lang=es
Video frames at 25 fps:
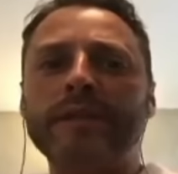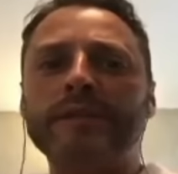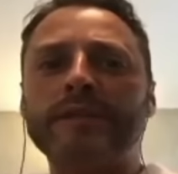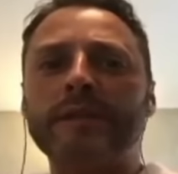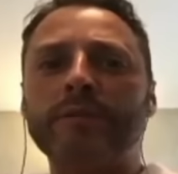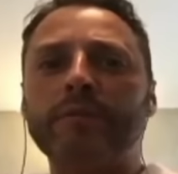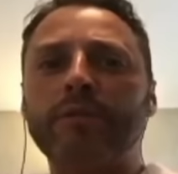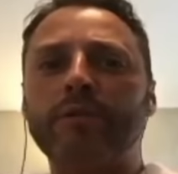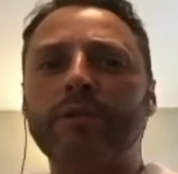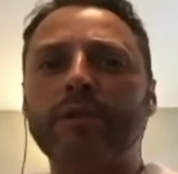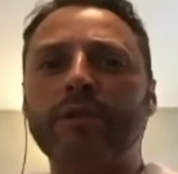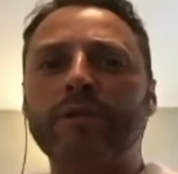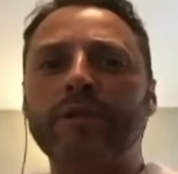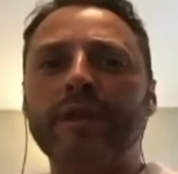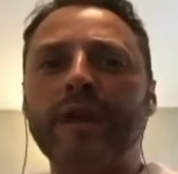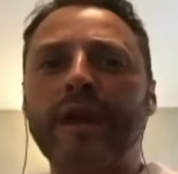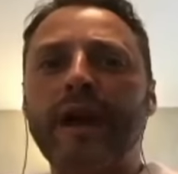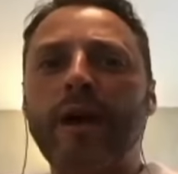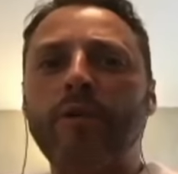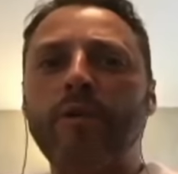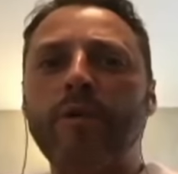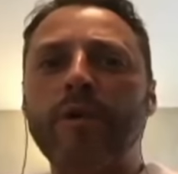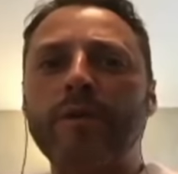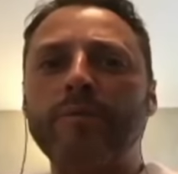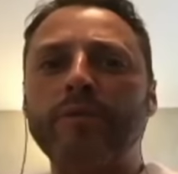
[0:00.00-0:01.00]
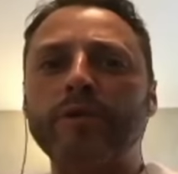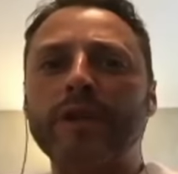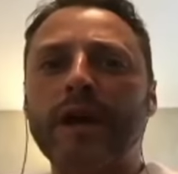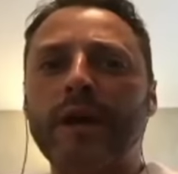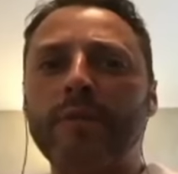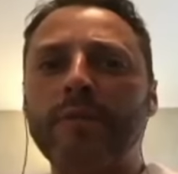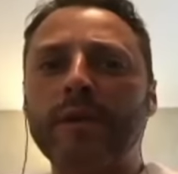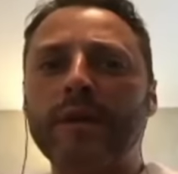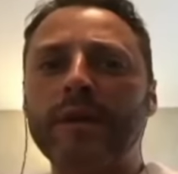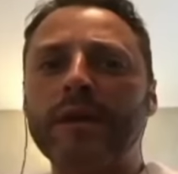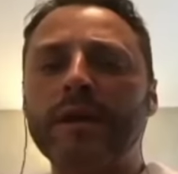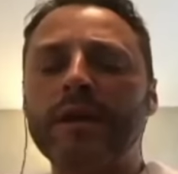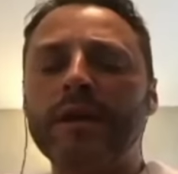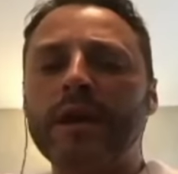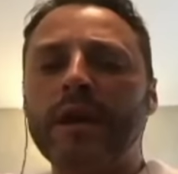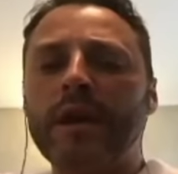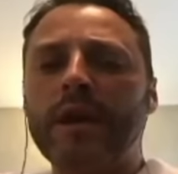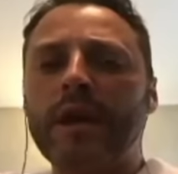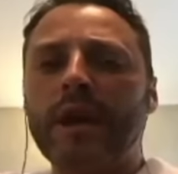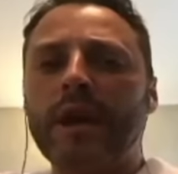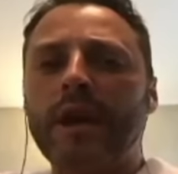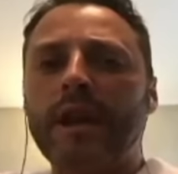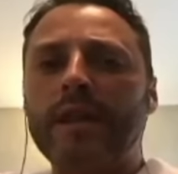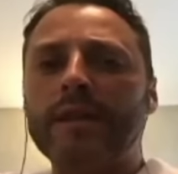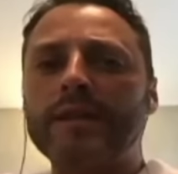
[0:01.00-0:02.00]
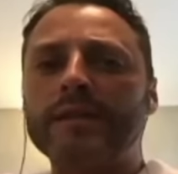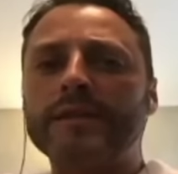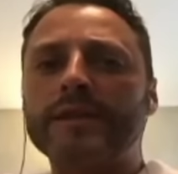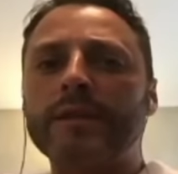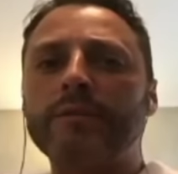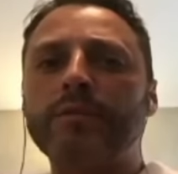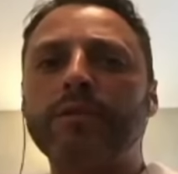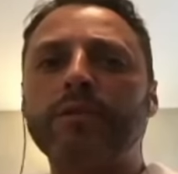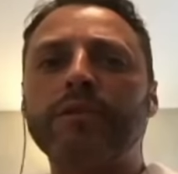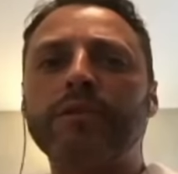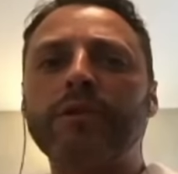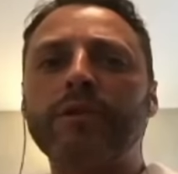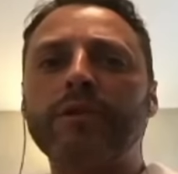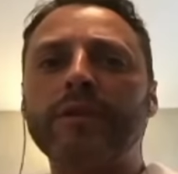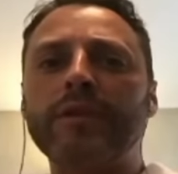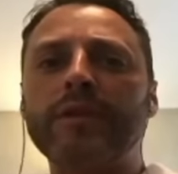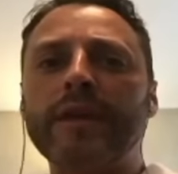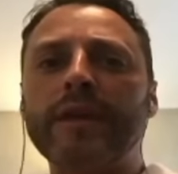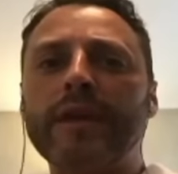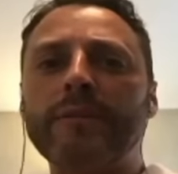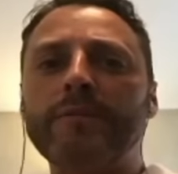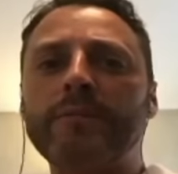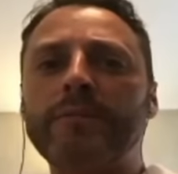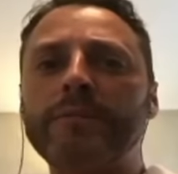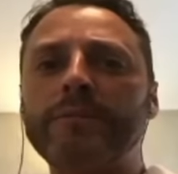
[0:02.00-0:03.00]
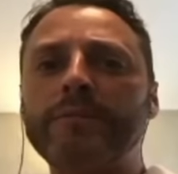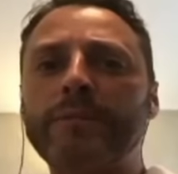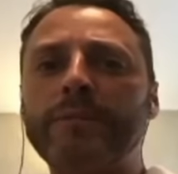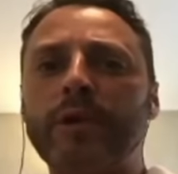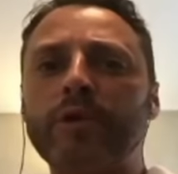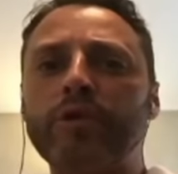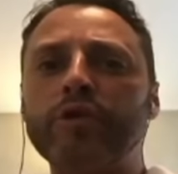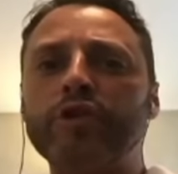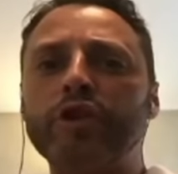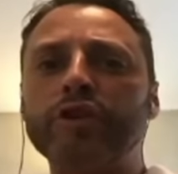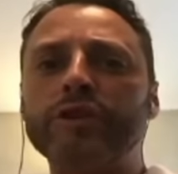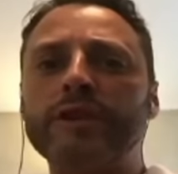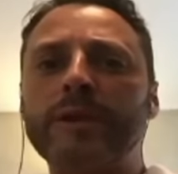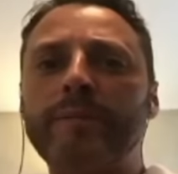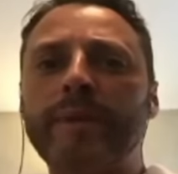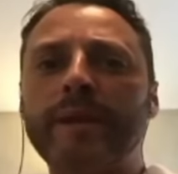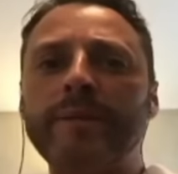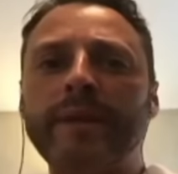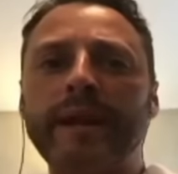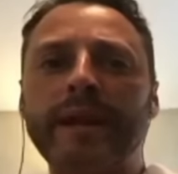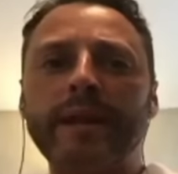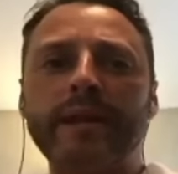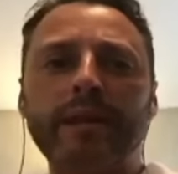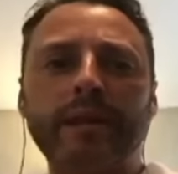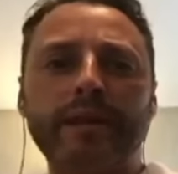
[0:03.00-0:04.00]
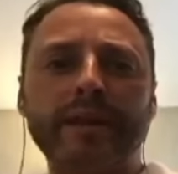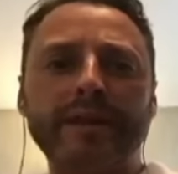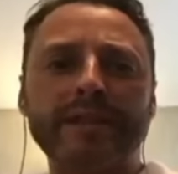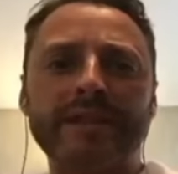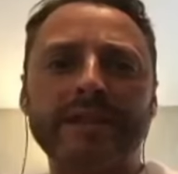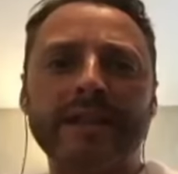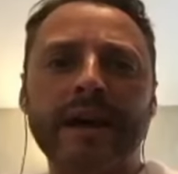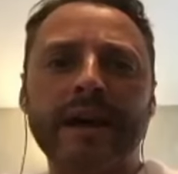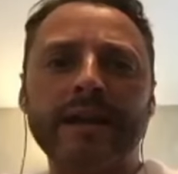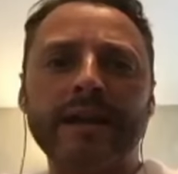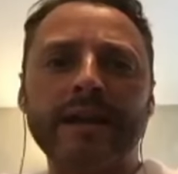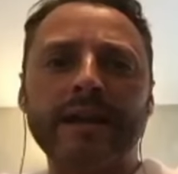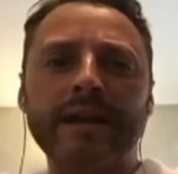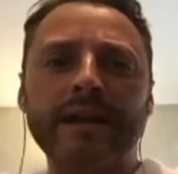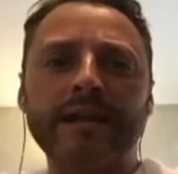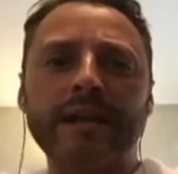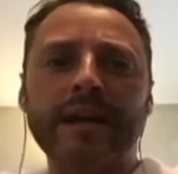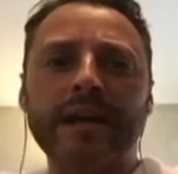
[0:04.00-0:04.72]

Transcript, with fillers: distribución de agua potable, la distribución de productos de primera necesidad,